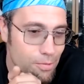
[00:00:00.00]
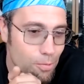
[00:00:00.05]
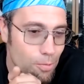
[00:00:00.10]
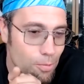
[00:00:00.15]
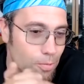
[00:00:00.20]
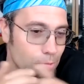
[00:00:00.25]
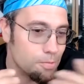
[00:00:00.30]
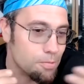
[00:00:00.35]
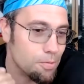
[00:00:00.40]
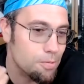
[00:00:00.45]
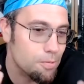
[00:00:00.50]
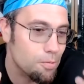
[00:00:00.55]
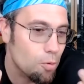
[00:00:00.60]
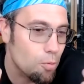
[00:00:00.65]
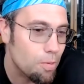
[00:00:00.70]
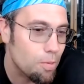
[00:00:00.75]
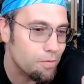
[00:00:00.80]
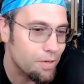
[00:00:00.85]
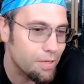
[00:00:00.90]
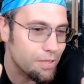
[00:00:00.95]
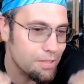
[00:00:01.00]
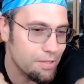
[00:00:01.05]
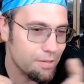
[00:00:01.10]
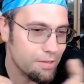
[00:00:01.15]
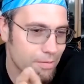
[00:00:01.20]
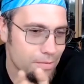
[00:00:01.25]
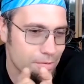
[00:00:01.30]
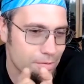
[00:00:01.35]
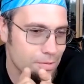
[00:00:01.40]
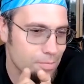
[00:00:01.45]
so, so ein
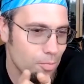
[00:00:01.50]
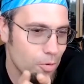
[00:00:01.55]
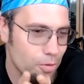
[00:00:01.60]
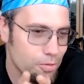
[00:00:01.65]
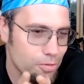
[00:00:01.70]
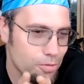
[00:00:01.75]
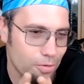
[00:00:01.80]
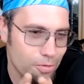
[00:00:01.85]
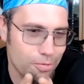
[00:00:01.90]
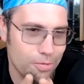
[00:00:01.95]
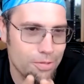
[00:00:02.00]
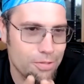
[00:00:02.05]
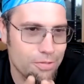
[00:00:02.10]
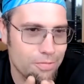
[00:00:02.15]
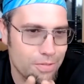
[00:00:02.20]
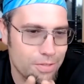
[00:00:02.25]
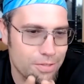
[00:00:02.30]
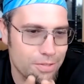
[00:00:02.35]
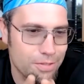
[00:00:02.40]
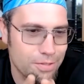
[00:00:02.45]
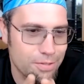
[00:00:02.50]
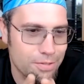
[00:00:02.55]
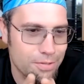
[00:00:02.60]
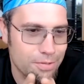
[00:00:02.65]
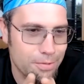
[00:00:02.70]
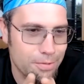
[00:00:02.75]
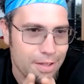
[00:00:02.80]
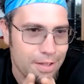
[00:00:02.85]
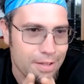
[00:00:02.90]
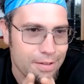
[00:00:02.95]
oberflächliches Smalltalk oder sowas
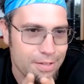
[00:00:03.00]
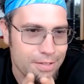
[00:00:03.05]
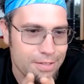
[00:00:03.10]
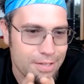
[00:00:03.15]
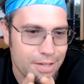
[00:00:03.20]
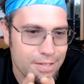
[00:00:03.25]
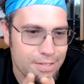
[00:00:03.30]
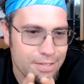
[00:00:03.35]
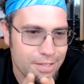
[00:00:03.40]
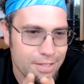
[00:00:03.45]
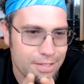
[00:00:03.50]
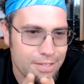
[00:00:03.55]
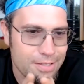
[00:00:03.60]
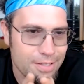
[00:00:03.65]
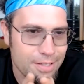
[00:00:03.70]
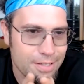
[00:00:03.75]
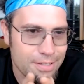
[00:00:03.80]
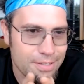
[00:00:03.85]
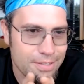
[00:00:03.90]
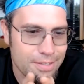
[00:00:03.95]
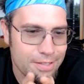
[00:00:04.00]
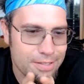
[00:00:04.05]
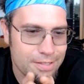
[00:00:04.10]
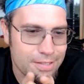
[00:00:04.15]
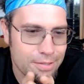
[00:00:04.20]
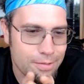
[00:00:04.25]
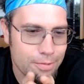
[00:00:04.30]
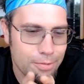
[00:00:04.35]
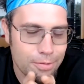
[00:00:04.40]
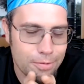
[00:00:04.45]
ist. Das heißt ja jetzt nicht, dass
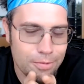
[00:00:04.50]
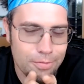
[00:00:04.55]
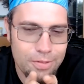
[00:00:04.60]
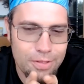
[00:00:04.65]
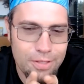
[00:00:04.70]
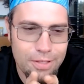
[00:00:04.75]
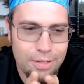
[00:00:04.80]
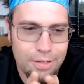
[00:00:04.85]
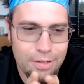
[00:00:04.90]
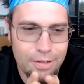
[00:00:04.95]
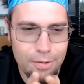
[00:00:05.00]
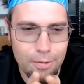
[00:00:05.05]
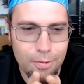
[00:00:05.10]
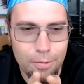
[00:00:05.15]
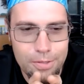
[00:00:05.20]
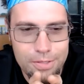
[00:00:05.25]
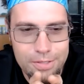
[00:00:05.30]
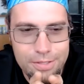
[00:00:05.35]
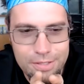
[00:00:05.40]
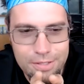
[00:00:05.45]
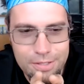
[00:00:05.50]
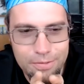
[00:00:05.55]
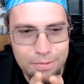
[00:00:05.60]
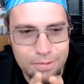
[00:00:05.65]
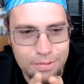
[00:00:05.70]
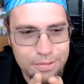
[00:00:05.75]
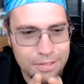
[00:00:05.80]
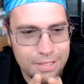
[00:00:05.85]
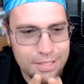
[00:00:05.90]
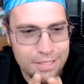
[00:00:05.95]
ich irgendwie
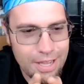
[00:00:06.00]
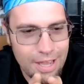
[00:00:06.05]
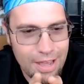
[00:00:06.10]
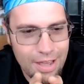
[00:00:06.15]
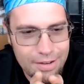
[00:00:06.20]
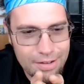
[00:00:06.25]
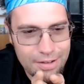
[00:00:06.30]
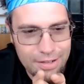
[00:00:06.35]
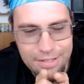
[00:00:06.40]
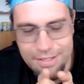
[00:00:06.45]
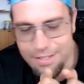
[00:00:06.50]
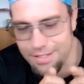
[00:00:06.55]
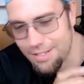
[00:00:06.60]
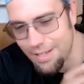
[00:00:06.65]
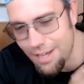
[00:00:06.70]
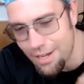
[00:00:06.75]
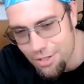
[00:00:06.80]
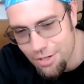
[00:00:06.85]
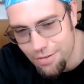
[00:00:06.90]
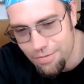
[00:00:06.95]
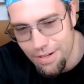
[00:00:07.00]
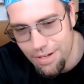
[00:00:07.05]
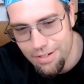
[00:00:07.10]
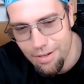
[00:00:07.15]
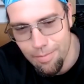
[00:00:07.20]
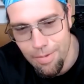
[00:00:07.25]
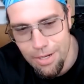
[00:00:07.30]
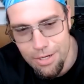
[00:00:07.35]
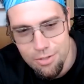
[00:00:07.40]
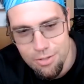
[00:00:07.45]
grundsätzlich nicht gerne in Gesellschaft
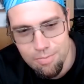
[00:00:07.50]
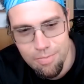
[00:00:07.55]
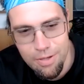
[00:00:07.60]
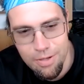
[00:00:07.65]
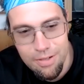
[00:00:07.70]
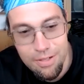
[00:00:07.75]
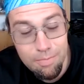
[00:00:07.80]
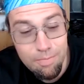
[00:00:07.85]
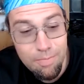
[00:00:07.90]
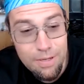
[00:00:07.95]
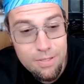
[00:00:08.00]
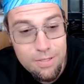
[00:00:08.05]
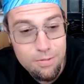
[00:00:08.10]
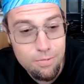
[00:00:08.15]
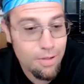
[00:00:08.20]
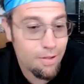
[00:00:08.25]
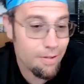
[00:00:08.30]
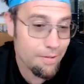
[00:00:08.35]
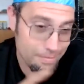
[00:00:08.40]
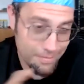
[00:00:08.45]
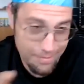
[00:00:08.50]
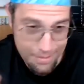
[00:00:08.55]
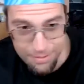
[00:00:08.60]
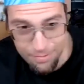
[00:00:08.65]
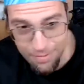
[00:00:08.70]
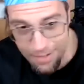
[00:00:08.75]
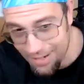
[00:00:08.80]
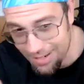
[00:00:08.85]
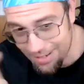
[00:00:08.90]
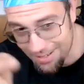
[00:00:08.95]
anderer Menschen bin. Ich bin sogar,
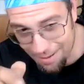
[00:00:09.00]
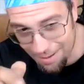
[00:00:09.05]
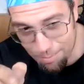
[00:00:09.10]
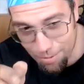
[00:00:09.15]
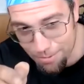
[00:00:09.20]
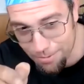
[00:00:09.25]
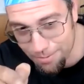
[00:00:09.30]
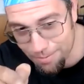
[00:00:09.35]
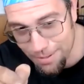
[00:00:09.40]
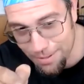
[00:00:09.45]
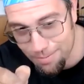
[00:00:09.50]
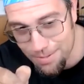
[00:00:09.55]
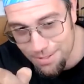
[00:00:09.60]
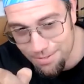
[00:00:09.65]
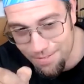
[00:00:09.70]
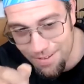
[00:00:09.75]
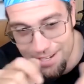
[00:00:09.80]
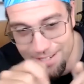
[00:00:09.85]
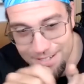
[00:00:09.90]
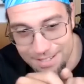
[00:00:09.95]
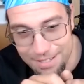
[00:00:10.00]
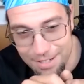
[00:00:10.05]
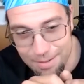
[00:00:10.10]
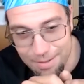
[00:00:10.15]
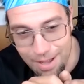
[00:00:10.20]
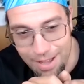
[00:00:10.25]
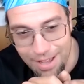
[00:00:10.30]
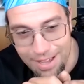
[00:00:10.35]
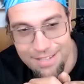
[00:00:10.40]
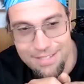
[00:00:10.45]
das wäre dann der Punkt mit dem zweiten
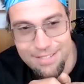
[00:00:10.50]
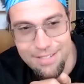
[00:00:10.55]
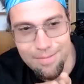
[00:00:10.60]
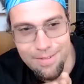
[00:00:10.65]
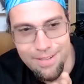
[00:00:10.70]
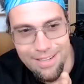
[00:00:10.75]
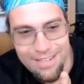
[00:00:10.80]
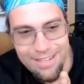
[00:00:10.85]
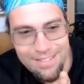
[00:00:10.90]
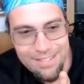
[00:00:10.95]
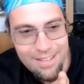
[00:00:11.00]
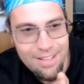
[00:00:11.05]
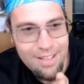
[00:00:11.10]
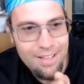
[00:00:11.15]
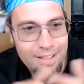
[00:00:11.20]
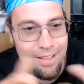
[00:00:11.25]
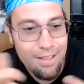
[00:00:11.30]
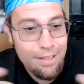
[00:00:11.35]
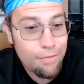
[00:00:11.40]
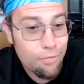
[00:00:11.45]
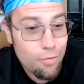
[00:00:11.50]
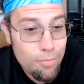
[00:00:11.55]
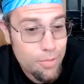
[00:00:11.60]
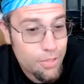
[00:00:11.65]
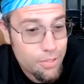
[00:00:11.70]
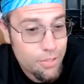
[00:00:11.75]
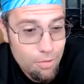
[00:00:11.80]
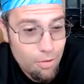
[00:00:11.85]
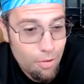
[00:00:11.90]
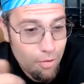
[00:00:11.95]
Thema Einsamkeit, ich fühle
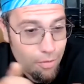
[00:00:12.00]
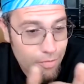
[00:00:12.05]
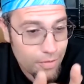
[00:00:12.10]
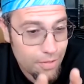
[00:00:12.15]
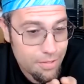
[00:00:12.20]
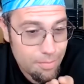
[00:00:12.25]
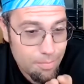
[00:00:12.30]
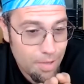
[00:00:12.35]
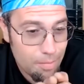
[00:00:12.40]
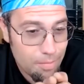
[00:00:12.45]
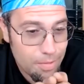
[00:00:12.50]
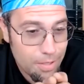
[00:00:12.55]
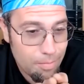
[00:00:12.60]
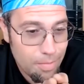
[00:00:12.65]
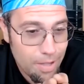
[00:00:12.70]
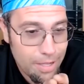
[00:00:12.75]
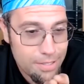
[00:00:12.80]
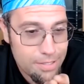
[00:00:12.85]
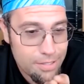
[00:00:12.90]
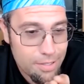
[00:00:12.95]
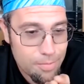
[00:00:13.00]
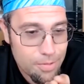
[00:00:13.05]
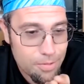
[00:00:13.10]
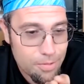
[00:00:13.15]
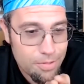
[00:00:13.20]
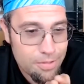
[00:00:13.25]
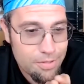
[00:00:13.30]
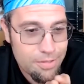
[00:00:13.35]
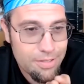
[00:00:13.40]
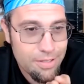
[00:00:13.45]
mich sogar öfters in meinem Leben einsam,
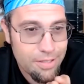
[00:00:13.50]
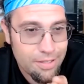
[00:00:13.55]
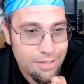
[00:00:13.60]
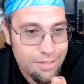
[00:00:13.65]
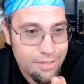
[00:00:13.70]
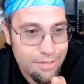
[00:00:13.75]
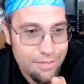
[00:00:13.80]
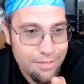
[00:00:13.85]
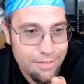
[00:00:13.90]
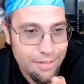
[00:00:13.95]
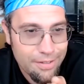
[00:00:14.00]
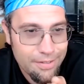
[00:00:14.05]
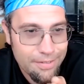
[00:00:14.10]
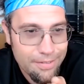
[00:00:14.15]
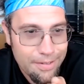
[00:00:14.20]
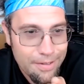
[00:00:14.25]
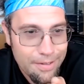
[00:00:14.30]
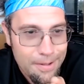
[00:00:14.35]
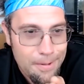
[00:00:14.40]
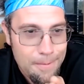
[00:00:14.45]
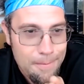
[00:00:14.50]
so ist es nicht. Ja?